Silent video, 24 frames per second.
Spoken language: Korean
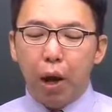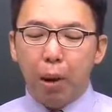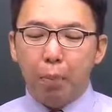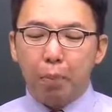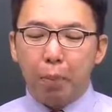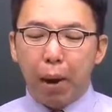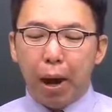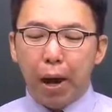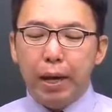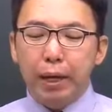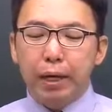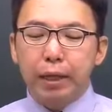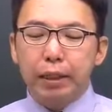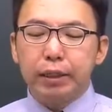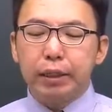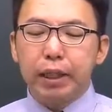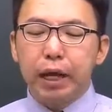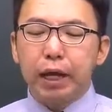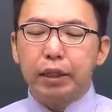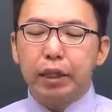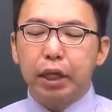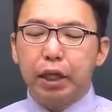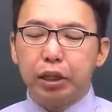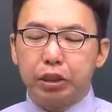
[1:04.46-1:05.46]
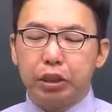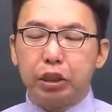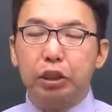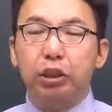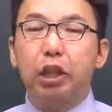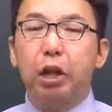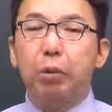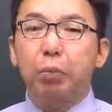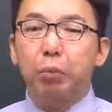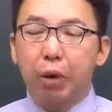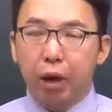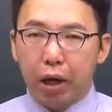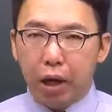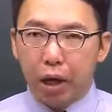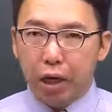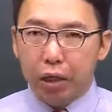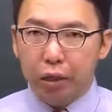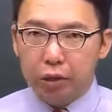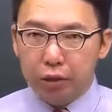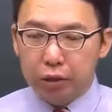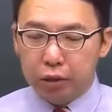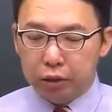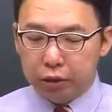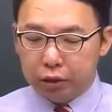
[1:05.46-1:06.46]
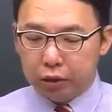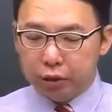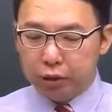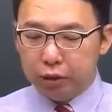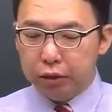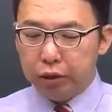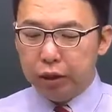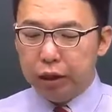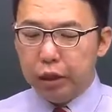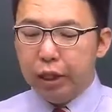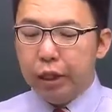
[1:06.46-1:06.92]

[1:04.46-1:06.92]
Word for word: 말단의 전압 강화는